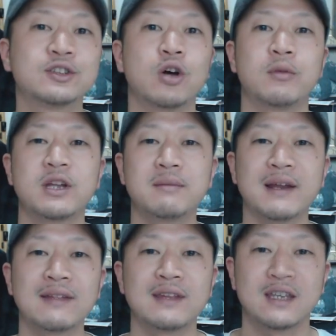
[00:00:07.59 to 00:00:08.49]
共に
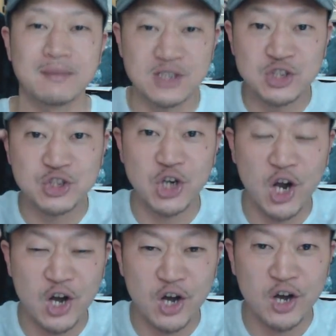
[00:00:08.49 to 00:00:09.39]
学んでいきま
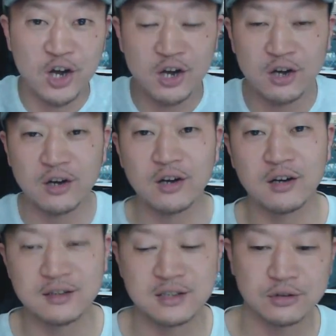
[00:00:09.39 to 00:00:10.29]
しょう。